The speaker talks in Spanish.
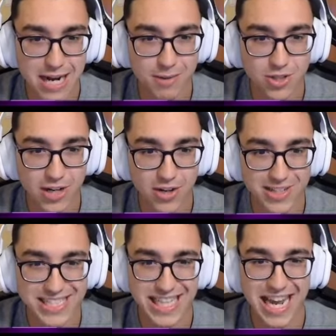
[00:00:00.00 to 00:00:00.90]
victoria con
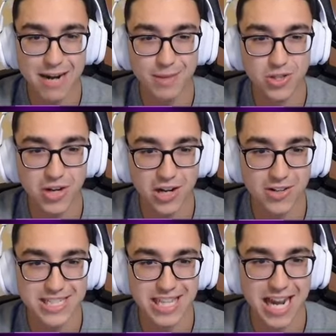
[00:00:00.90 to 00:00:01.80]
Estelar, victoria con
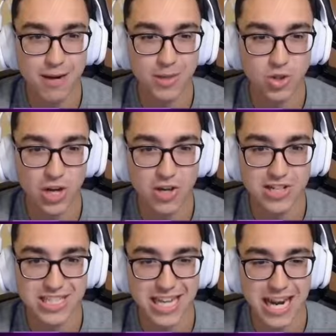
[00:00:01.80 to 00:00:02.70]
Estelar, victoria con
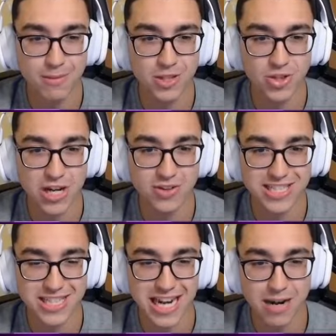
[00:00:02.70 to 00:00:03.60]
Estelar, victoria con
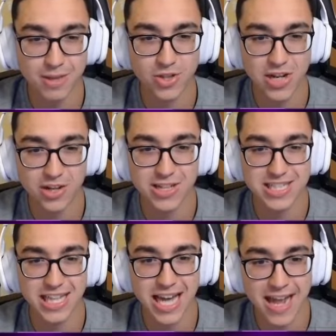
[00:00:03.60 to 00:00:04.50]
Estelar, victoria con
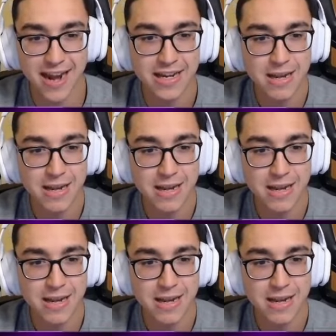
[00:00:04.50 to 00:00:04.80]
Estelar,